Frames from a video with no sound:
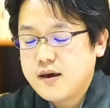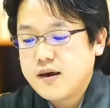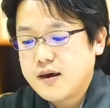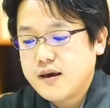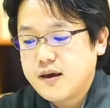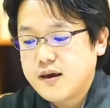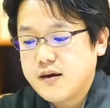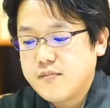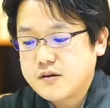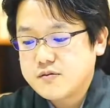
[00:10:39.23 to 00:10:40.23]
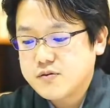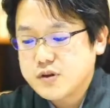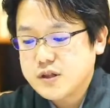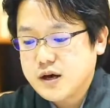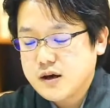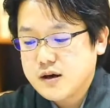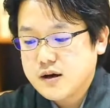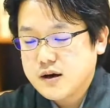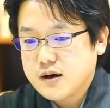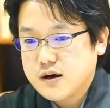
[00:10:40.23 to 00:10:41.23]
えー、まあ、そういった
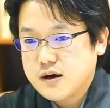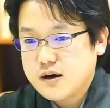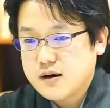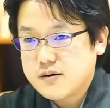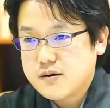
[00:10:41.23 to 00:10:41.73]
あ